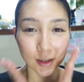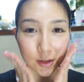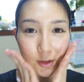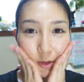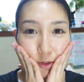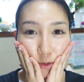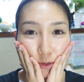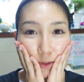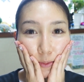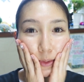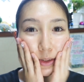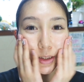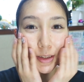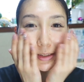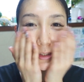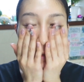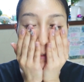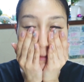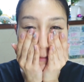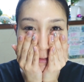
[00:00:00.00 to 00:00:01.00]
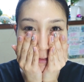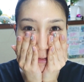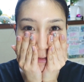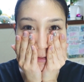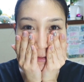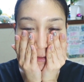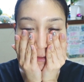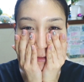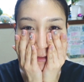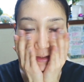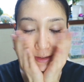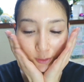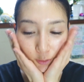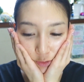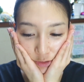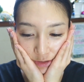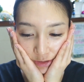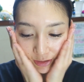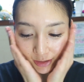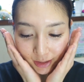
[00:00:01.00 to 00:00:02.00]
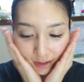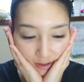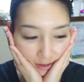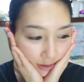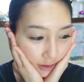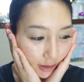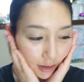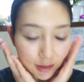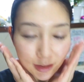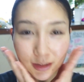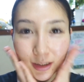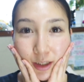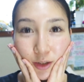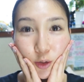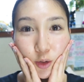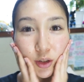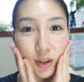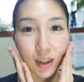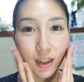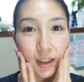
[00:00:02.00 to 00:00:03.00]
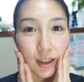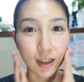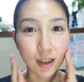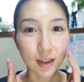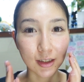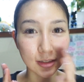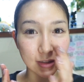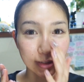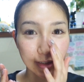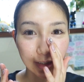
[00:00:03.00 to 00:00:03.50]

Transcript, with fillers: ちょっと今ね、洗顔してから結構時間が経ったので